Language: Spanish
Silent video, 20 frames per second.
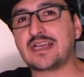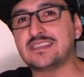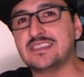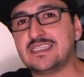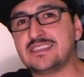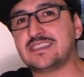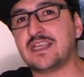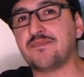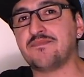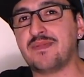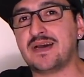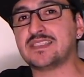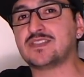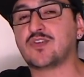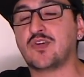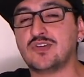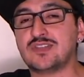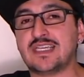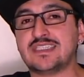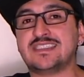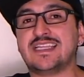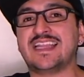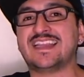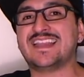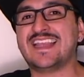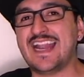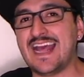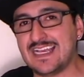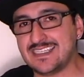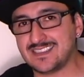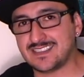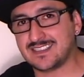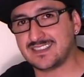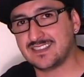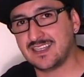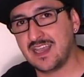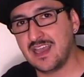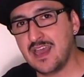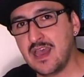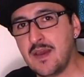existen más cosas
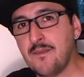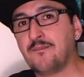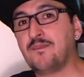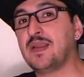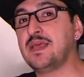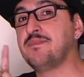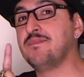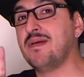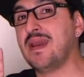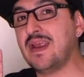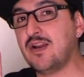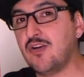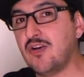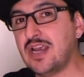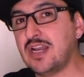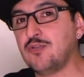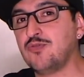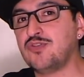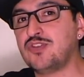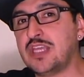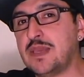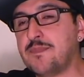detrás Primero era un